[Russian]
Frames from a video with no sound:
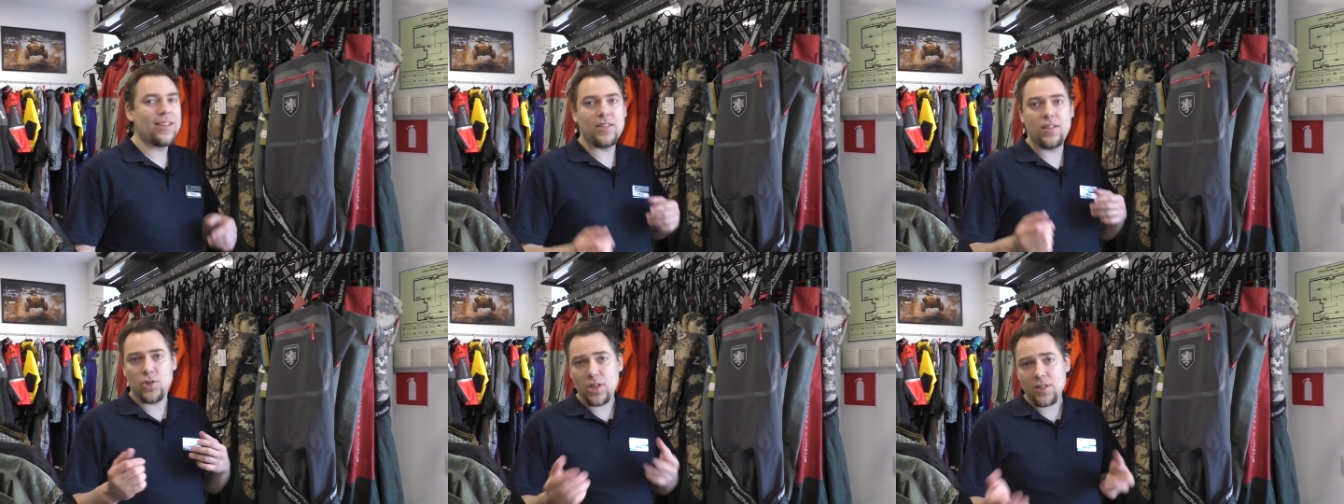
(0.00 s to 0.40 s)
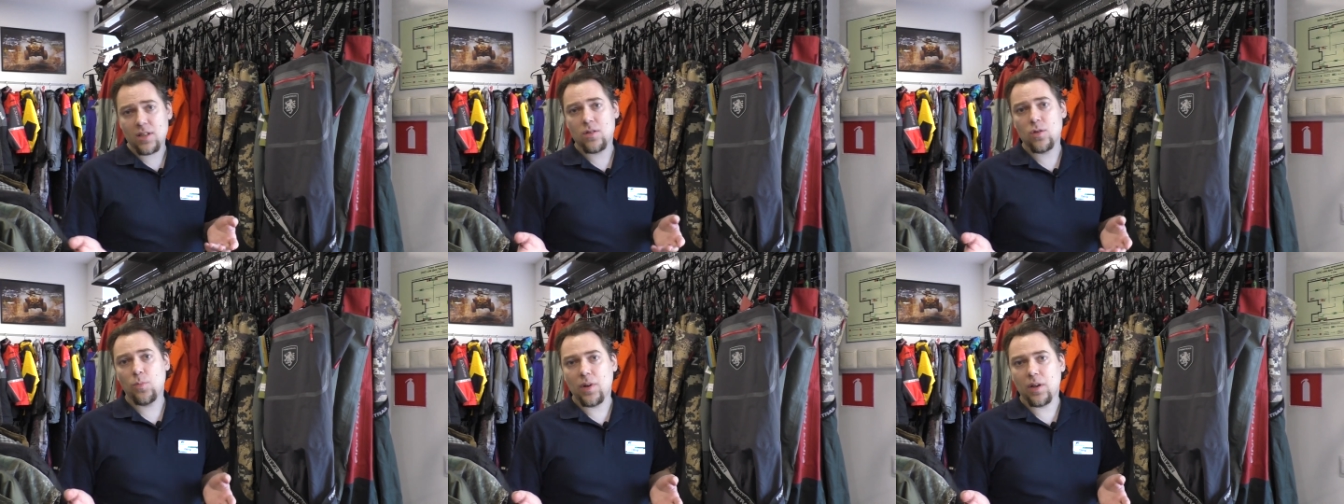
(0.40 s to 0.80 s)
Сейчас
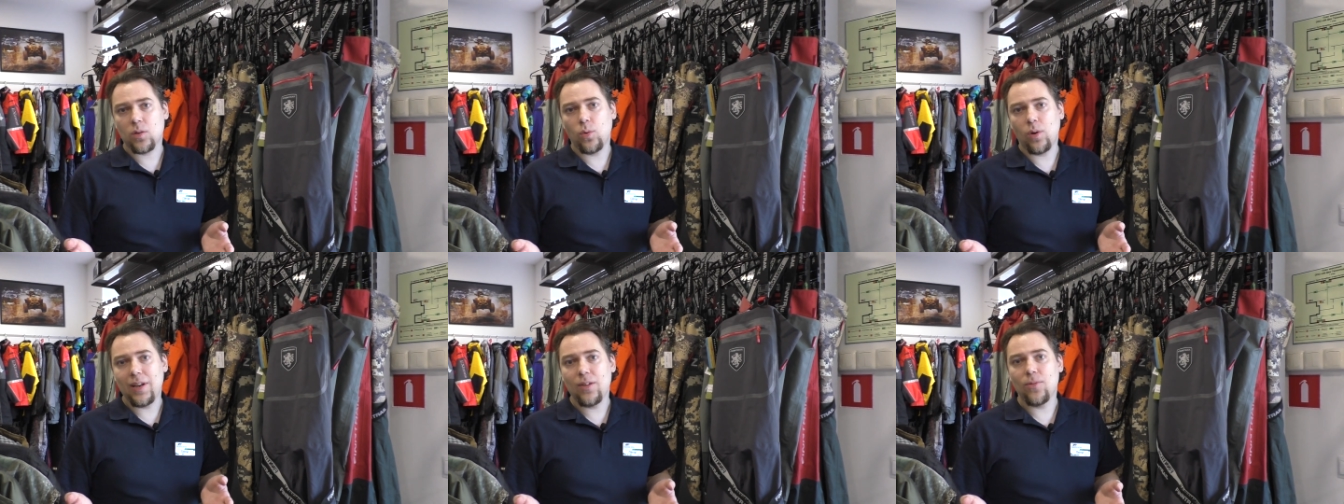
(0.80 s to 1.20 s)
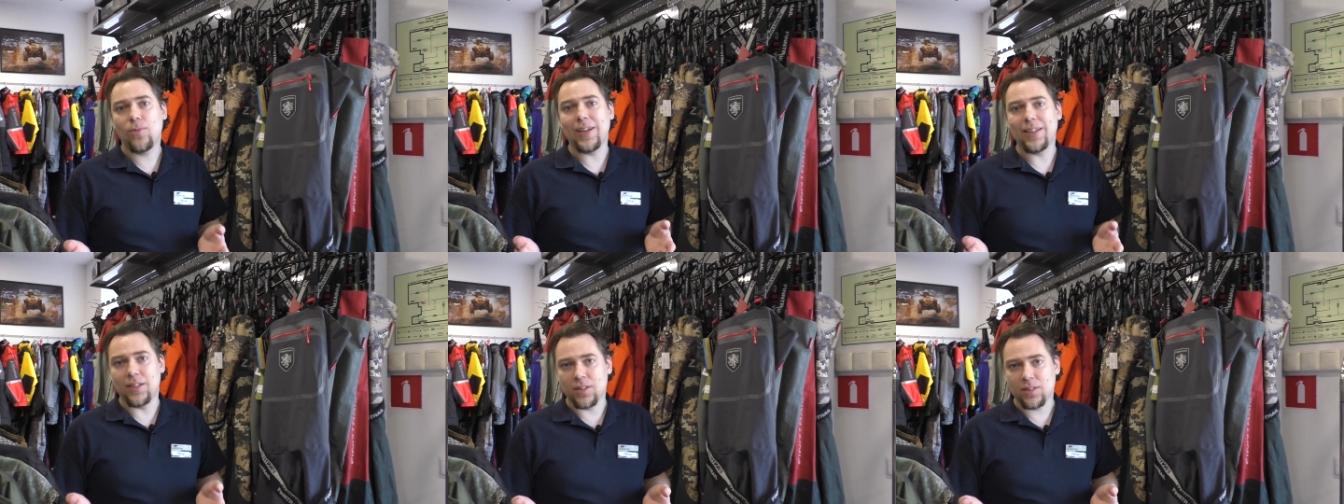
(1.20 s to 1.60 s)
особо актуальны
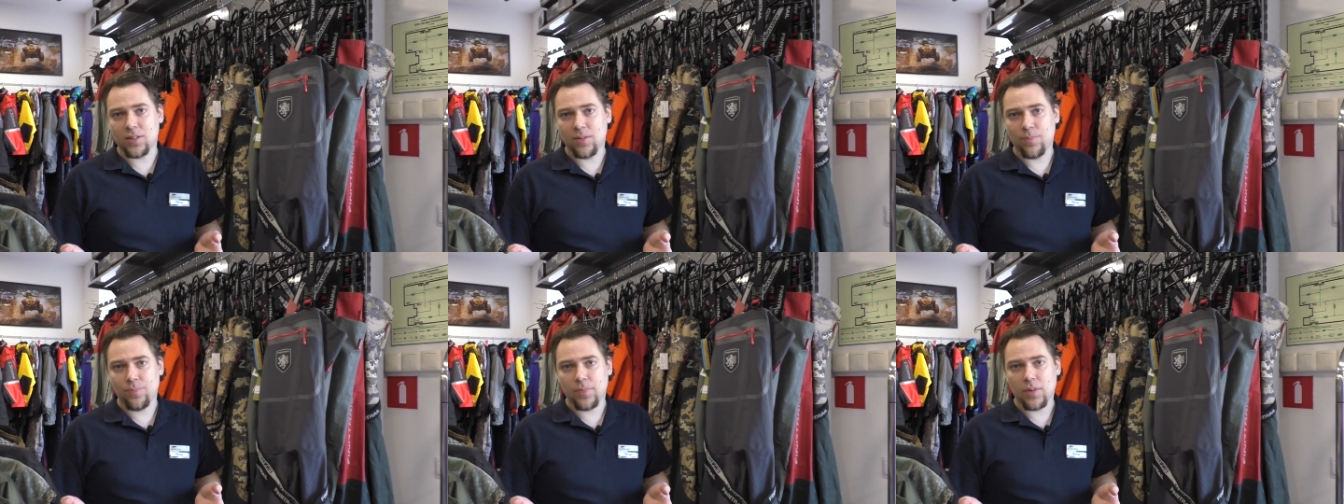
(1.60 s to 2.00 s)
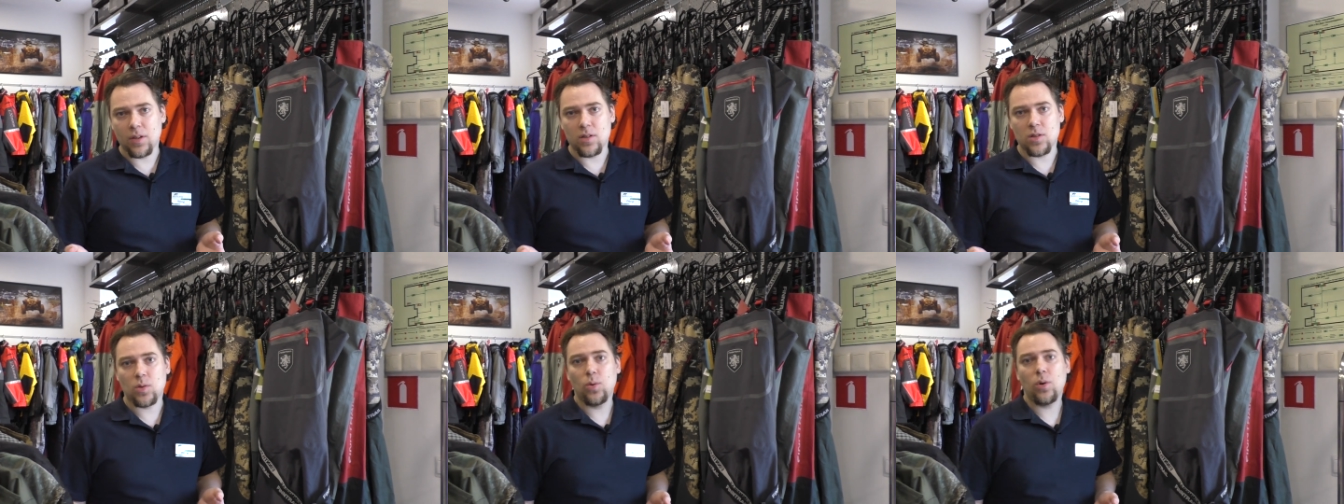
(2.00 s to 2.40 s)
вейдерсы.
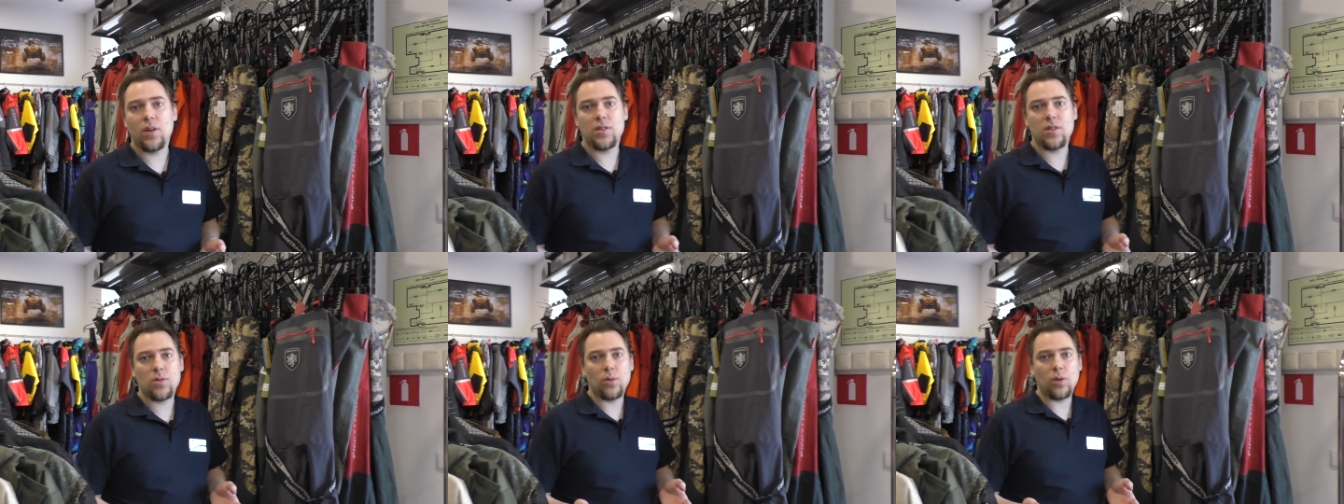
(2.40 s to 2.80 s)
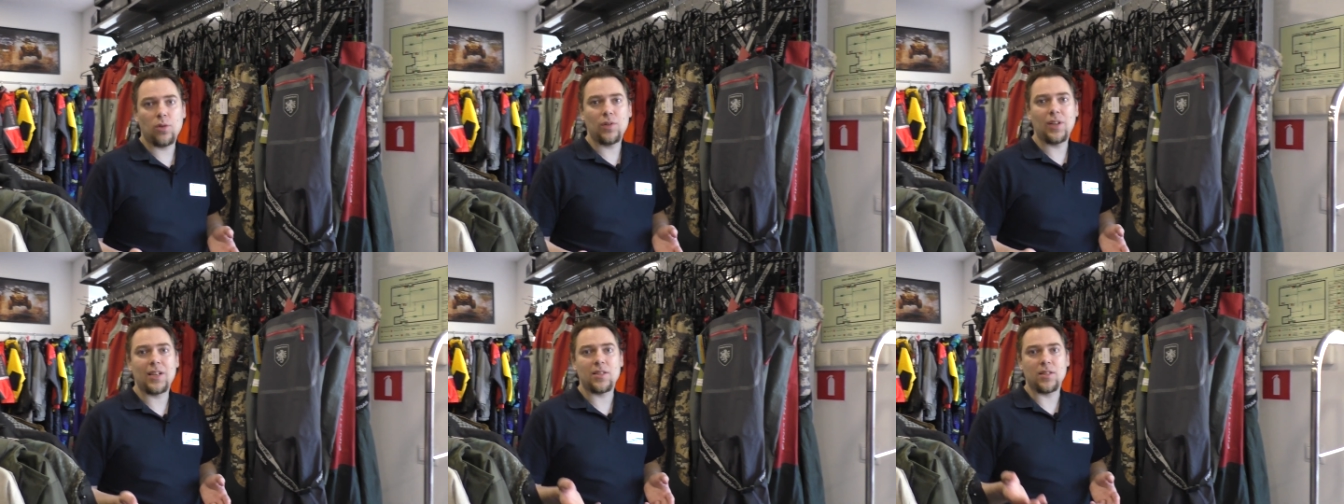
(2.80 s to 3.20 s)
А, скоро сезон
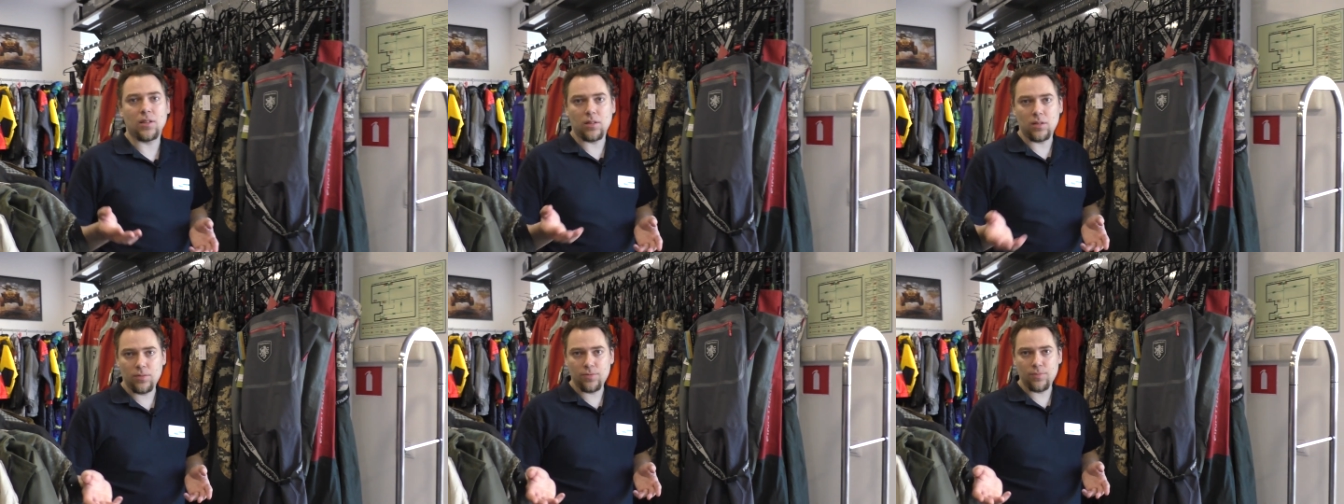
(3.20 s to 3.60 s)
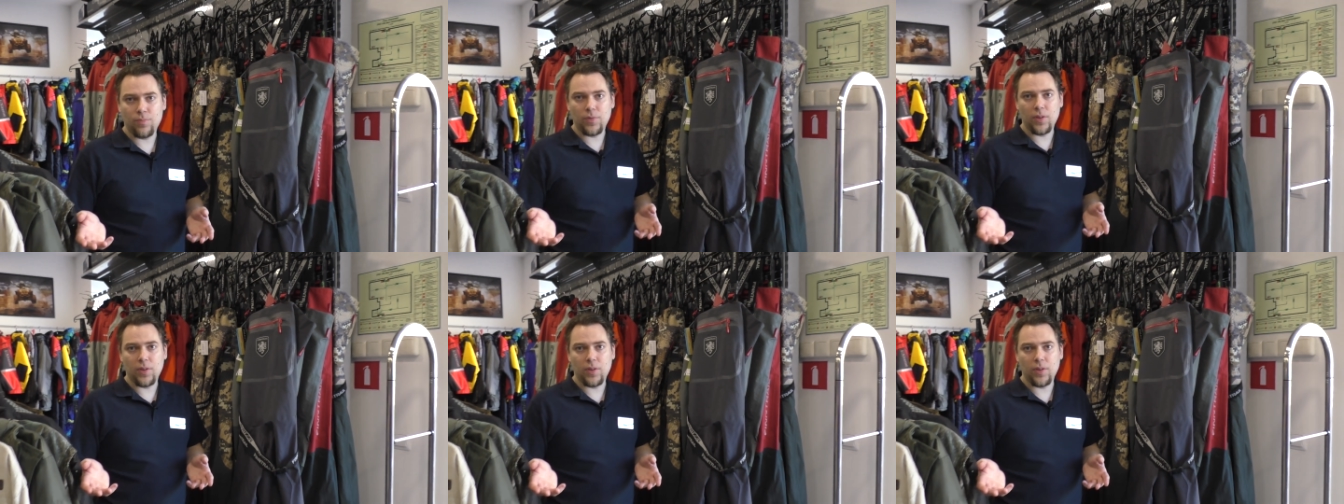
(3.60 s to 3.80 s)
квадроциклов,